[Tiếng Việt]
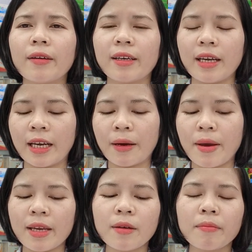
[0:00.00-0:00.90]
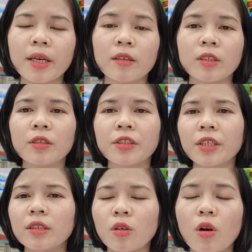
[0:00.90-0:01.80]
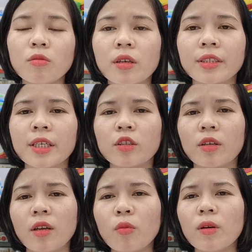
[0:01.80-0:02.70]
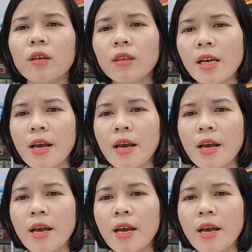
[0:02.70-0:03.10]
kể cả bé nhà mình sơ sinh, từ lúc sơ sinh cho đến lúc lớn,